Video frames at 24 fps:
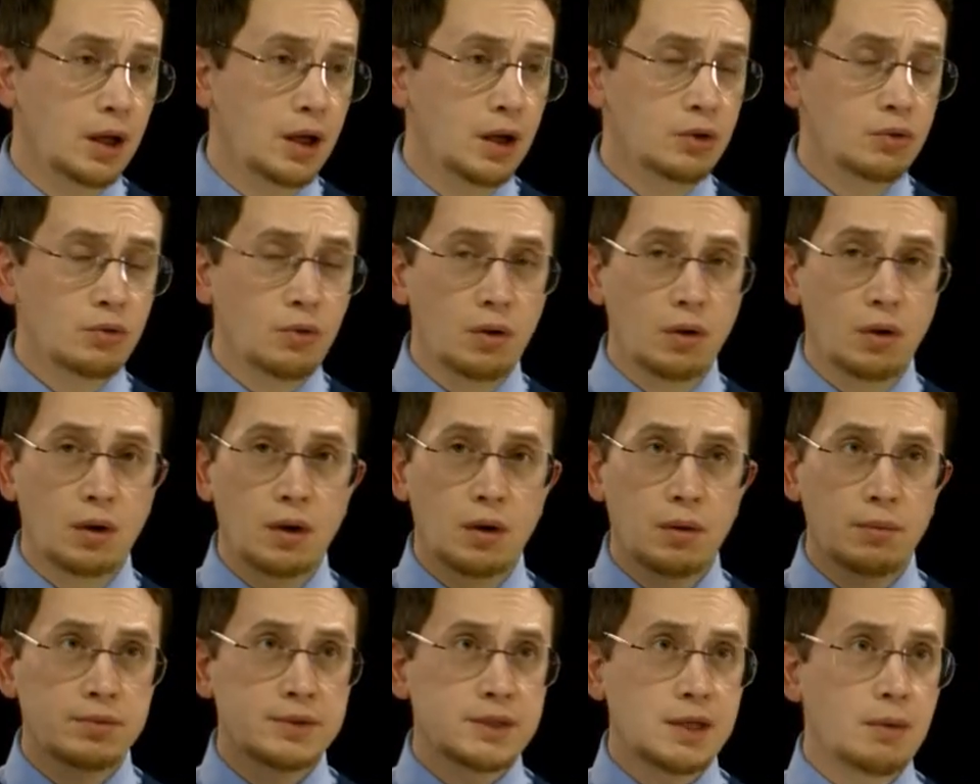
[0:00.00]
Ну,
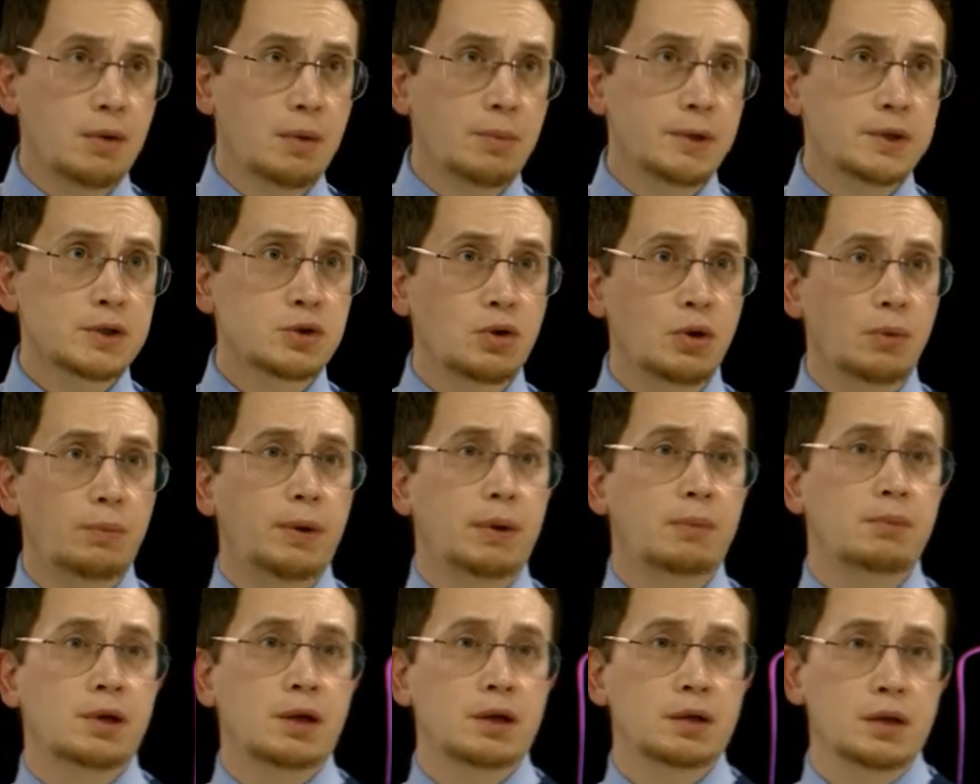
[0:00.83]
самый простой
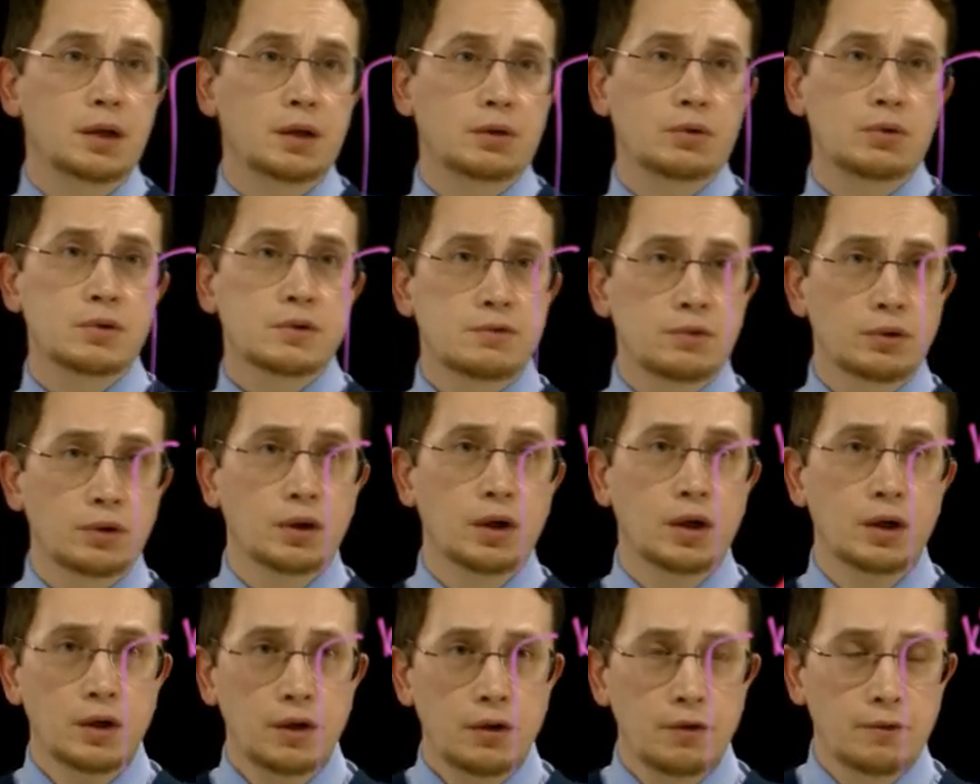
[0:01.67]
пример, да, то есть вот
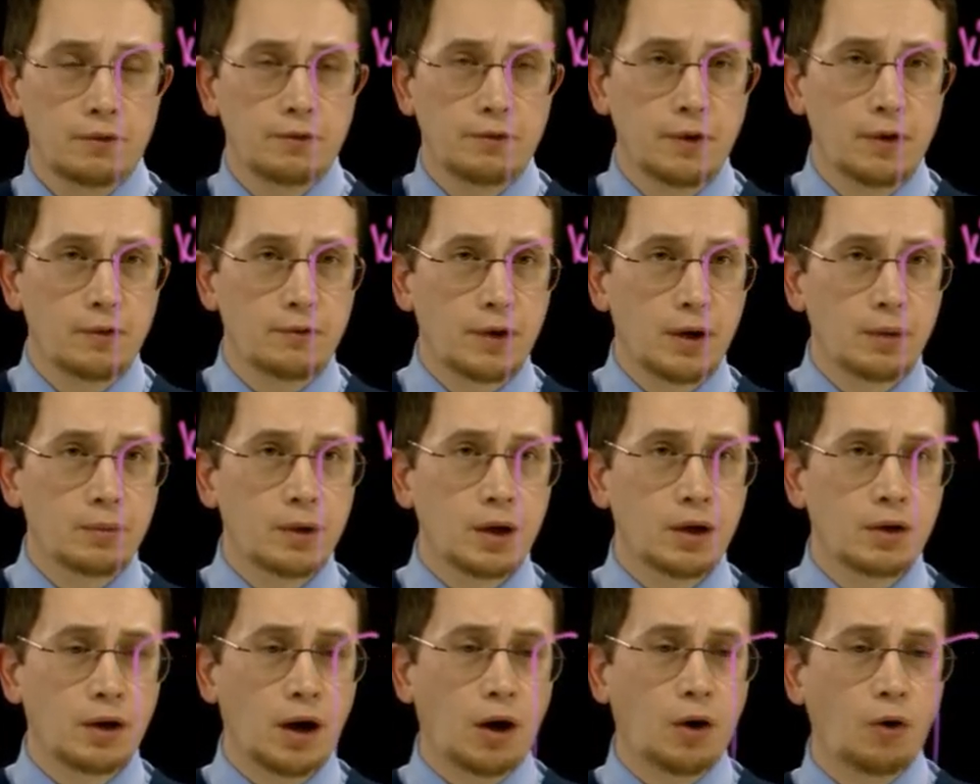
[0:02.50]
в, в
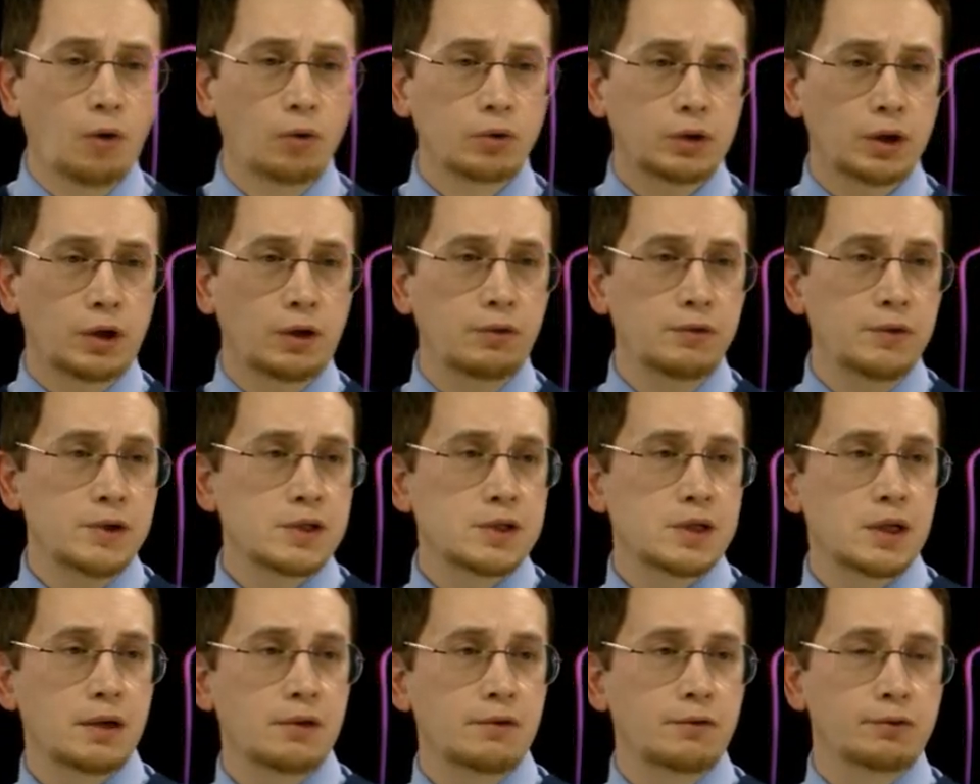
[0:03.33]
рамках какого-то
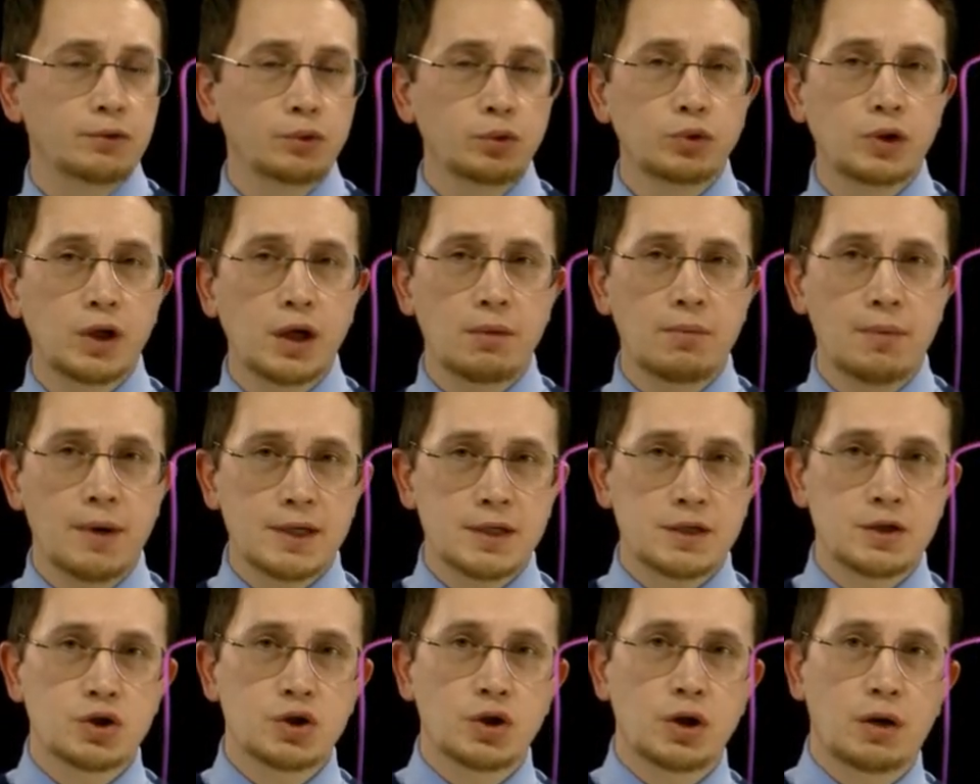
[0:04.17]
квиза внутри
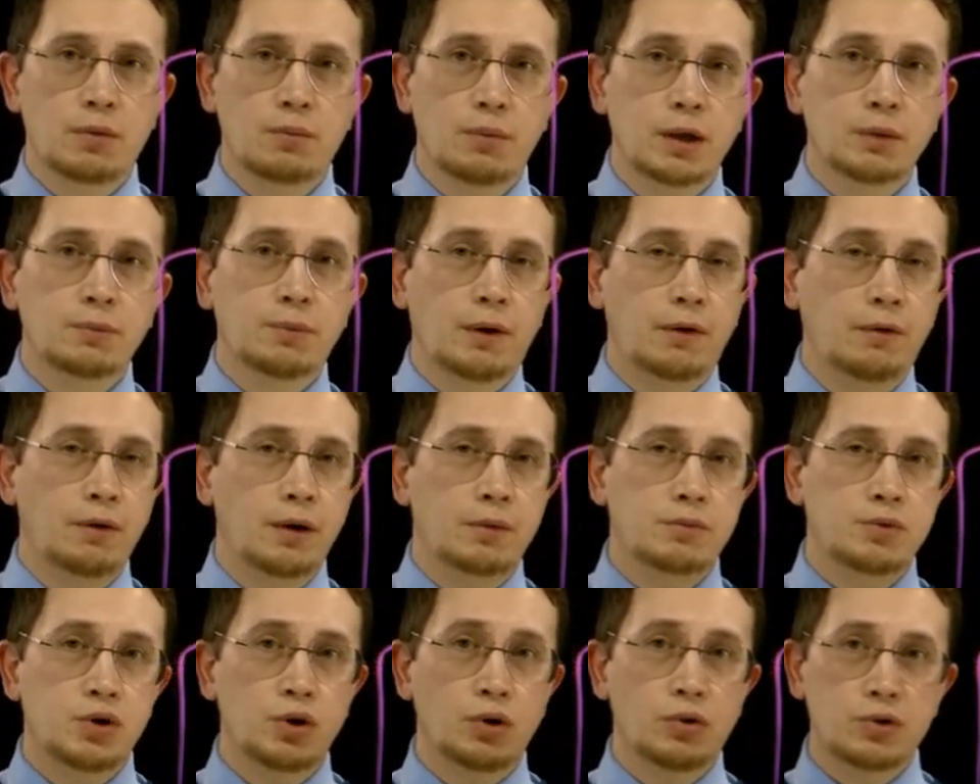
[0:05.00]
мессенджера мы отправляем
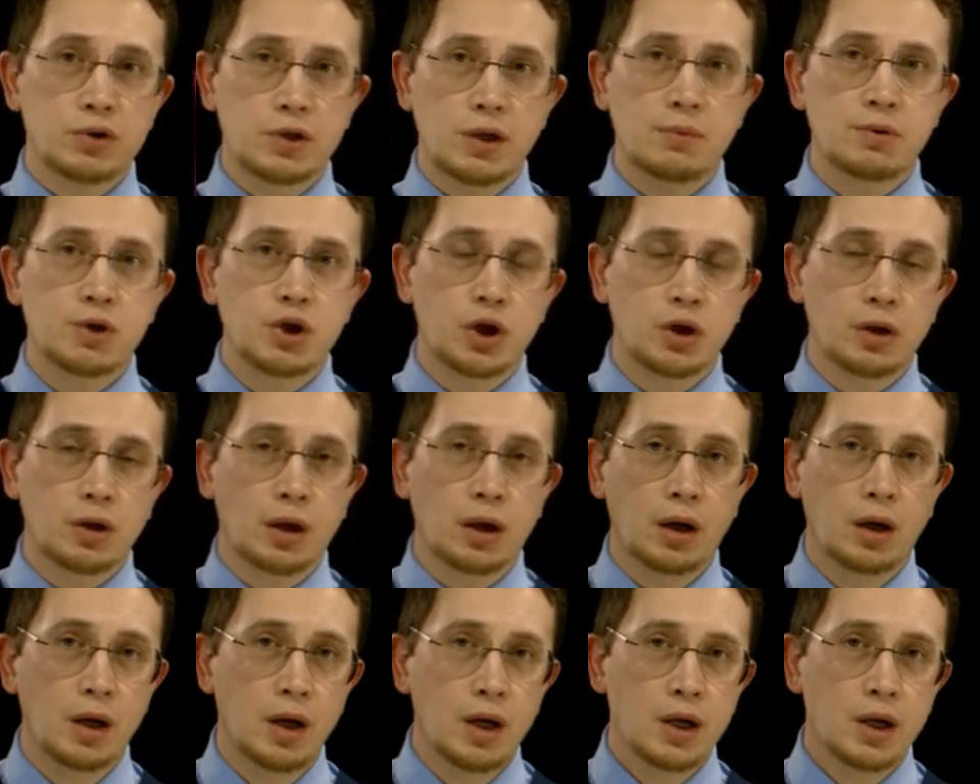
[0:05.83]
человеку сообщение.